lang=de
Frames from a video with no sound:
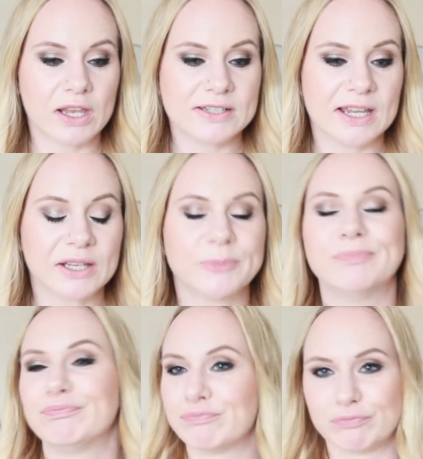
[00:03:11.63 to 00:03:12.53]
entdeckt.
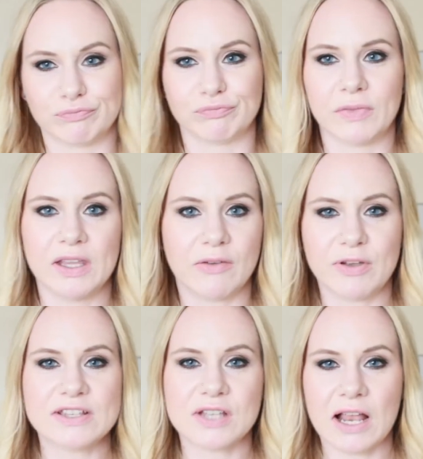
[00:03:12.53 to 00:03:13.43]
Hier
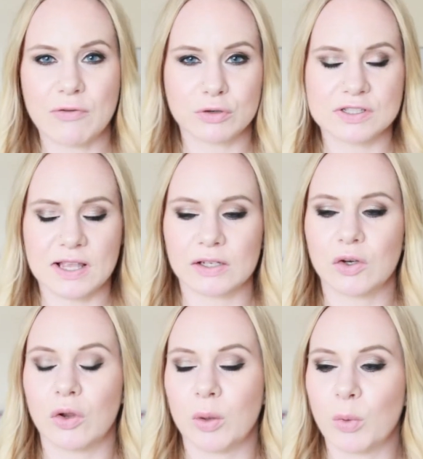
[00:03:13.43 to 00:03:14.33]
findest du alle Furzlang
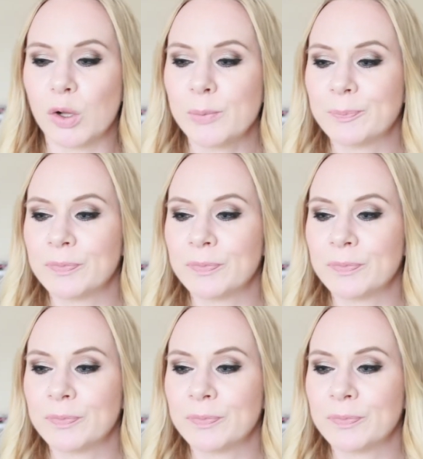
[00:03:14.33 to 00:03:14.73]
eine neue Mall.